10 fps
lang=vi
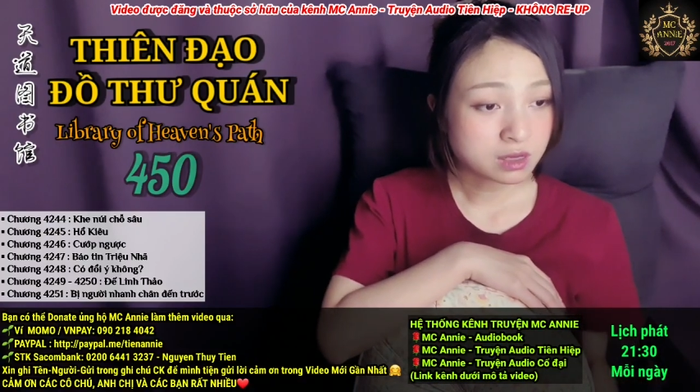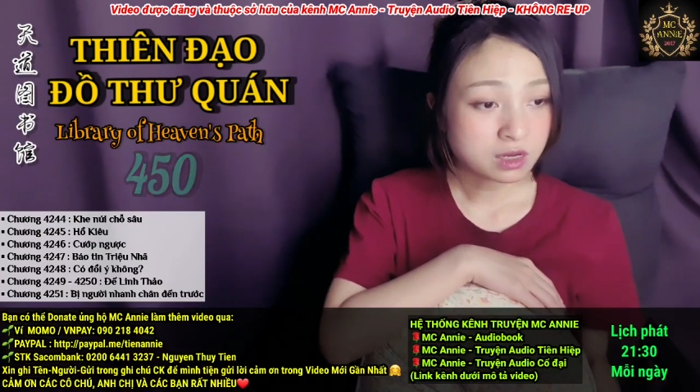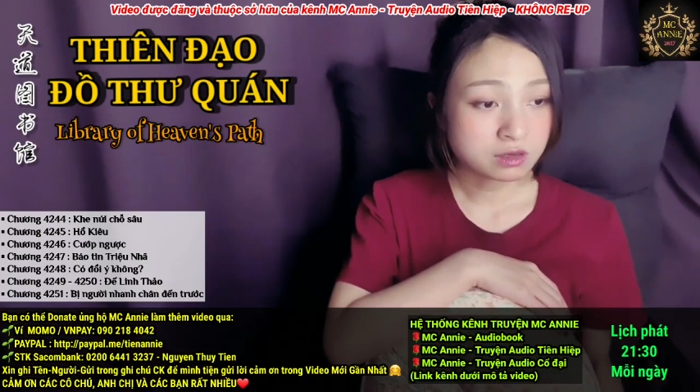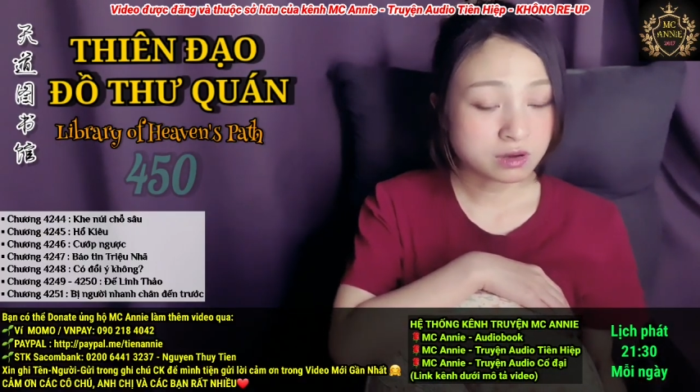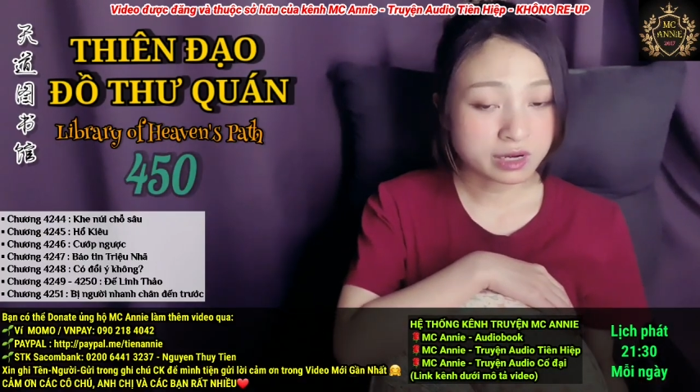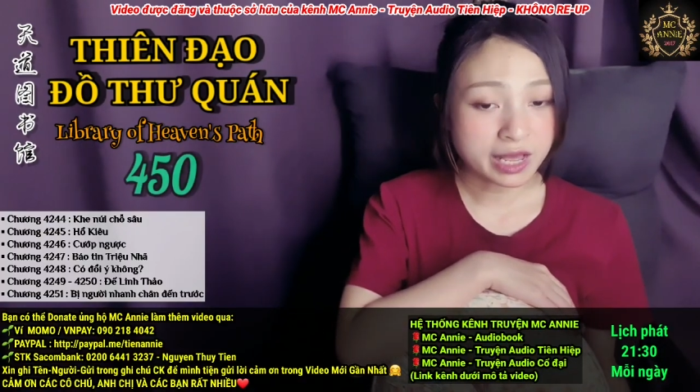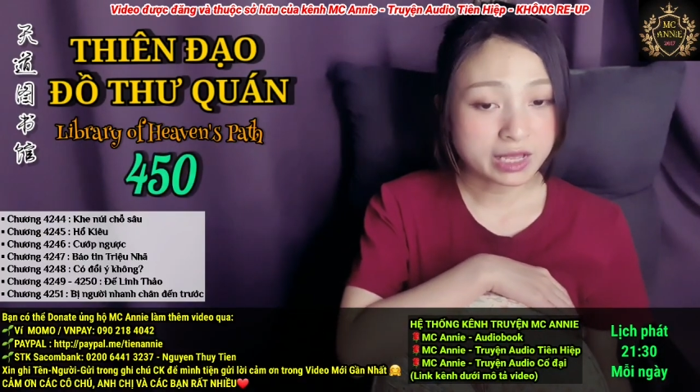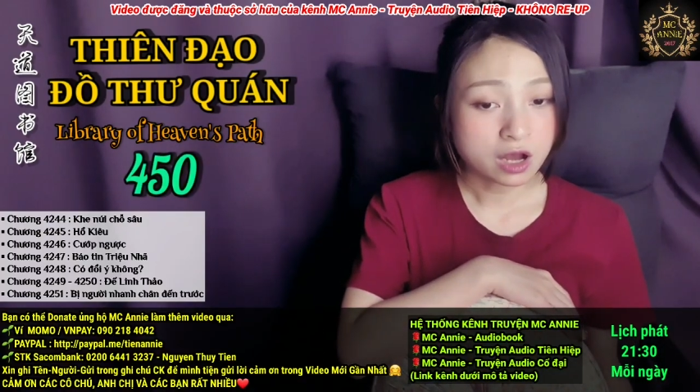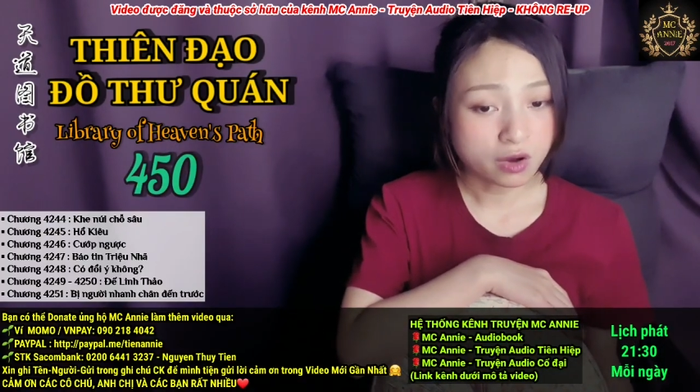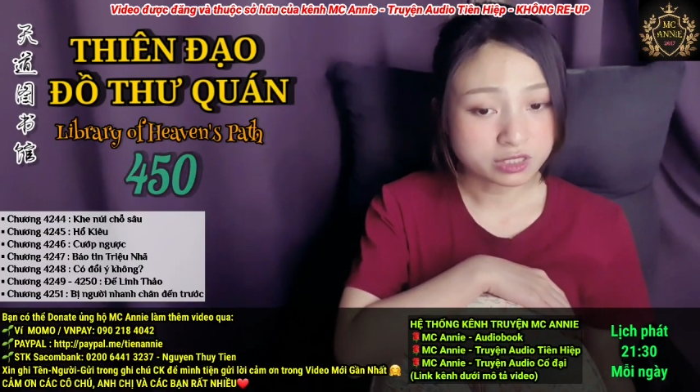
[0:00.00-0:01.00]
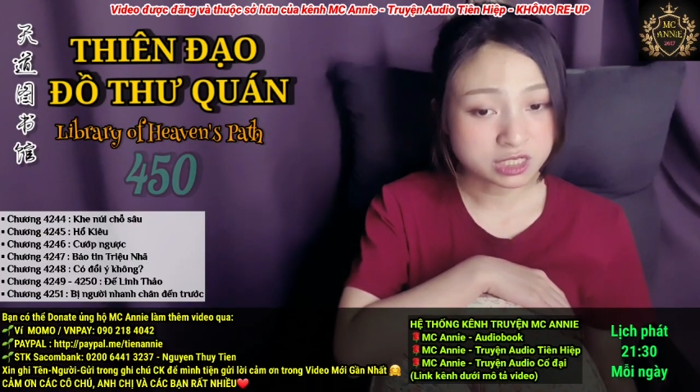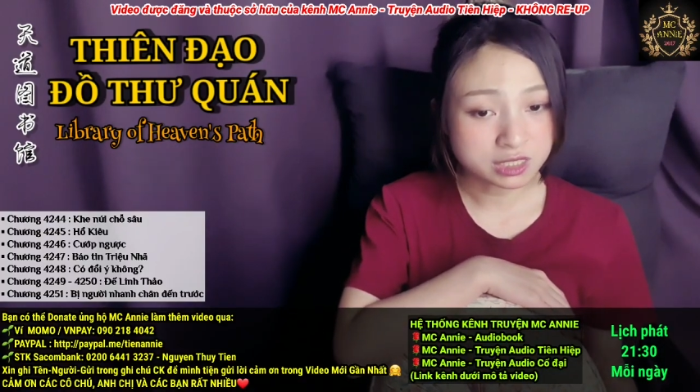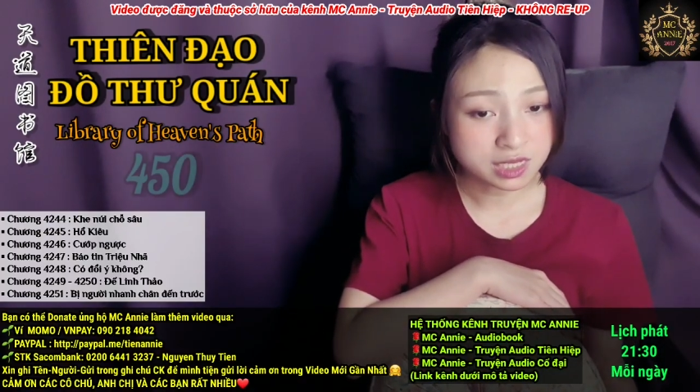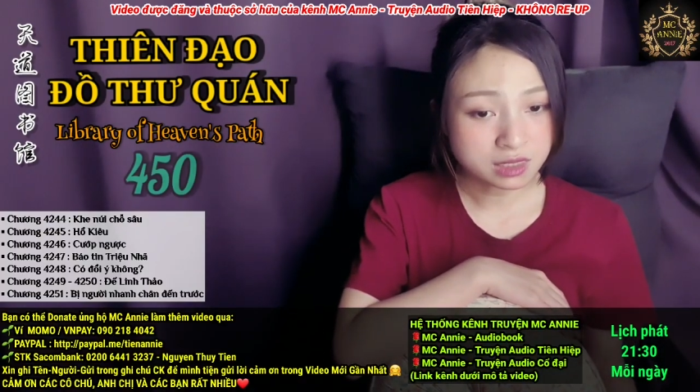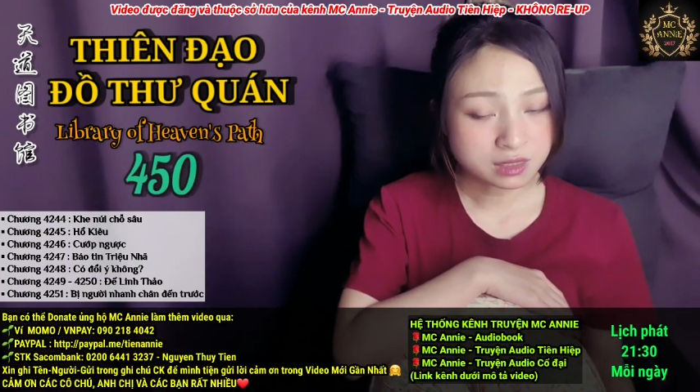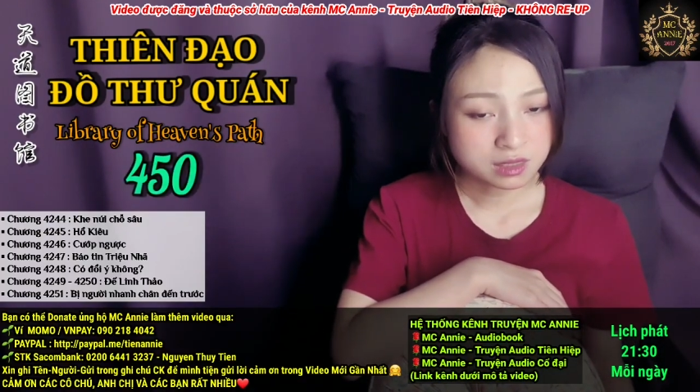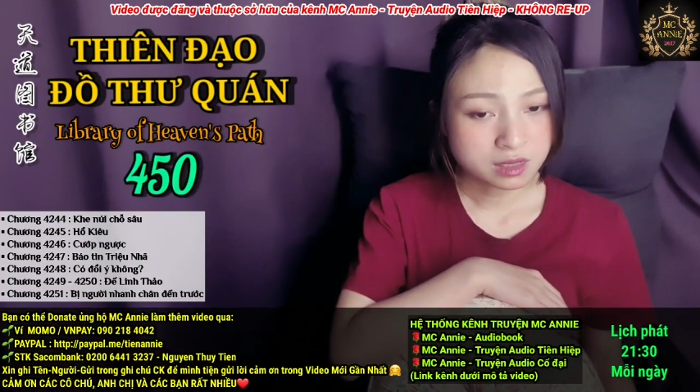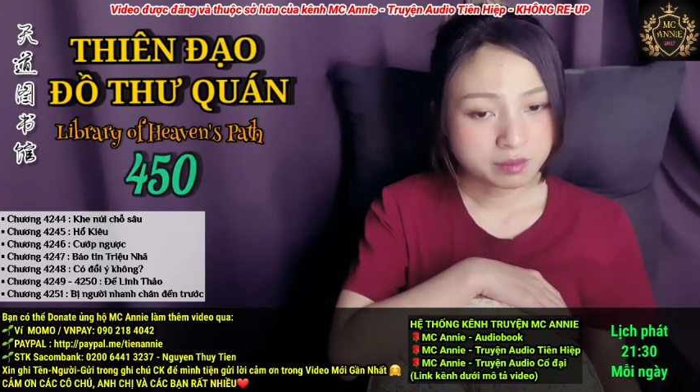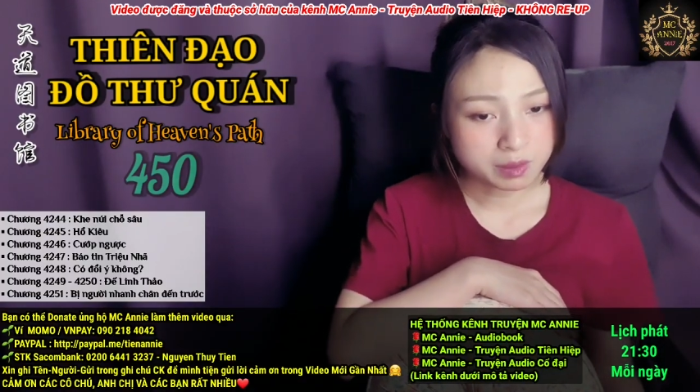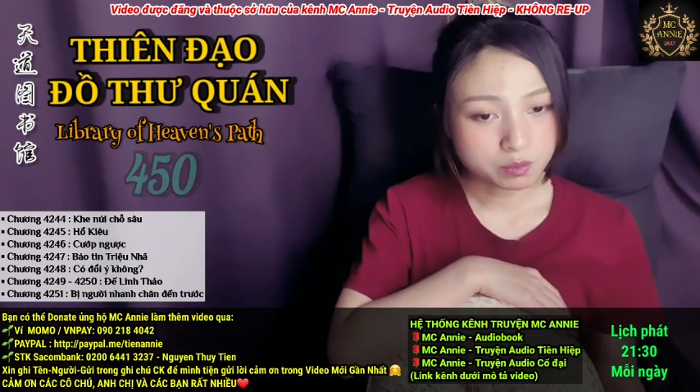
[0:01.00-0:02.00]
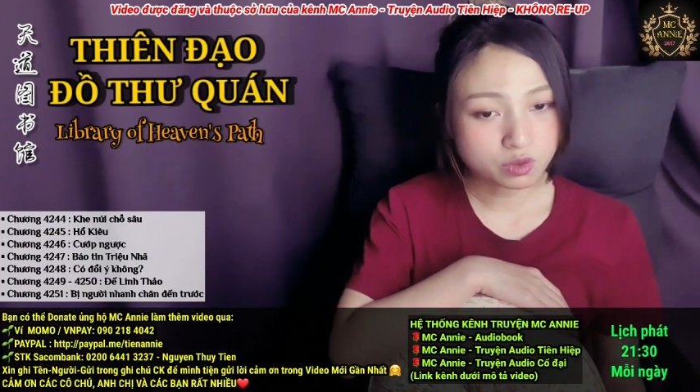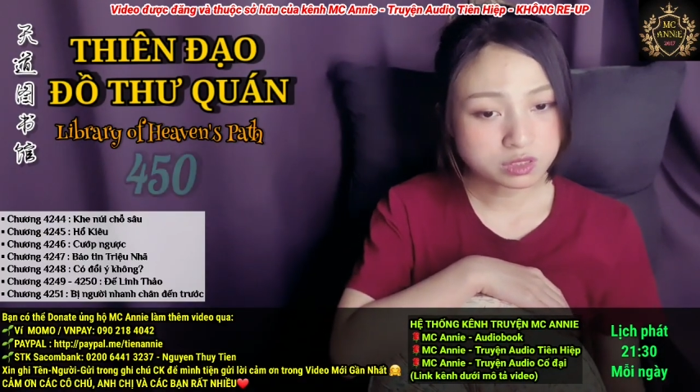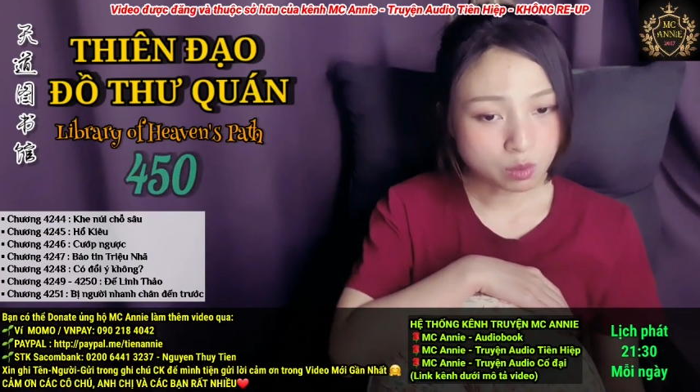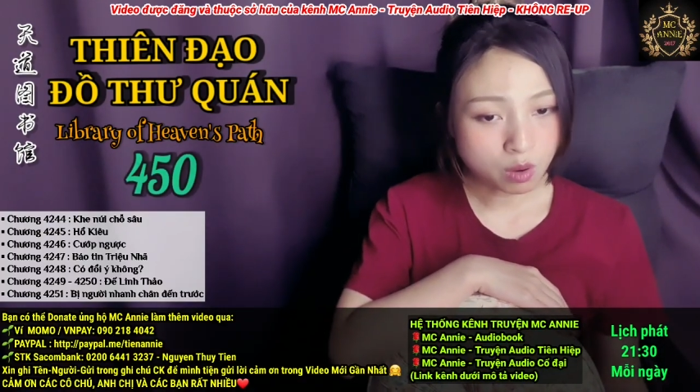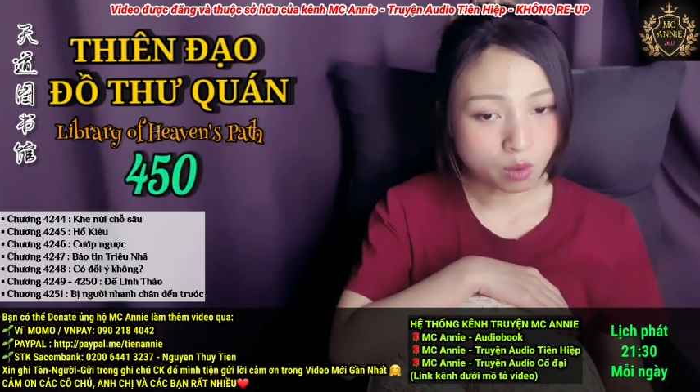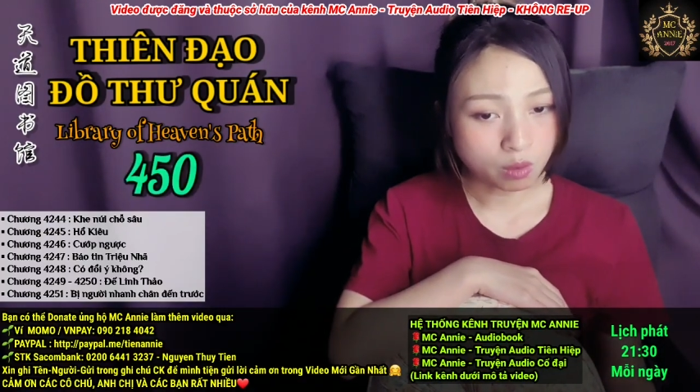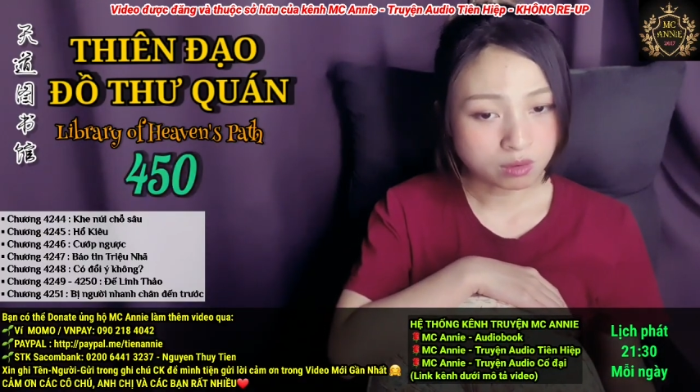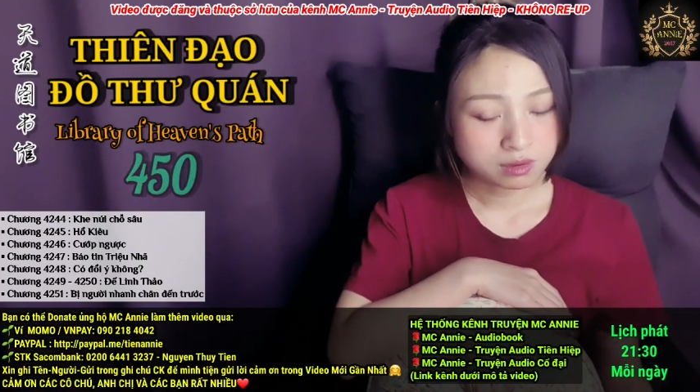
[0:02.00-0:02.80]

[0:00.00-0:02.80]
ngược lại hỏi chi tiết mặt mũi xấu hổ